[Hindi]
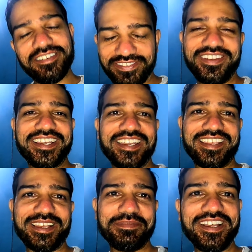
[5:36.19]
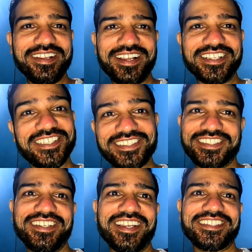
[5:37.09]
और फिर करेंगे अपना अच्छा
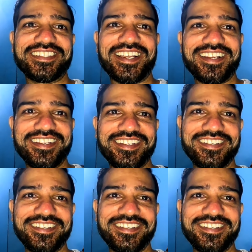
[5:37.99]
अच्छा सा नाश्ता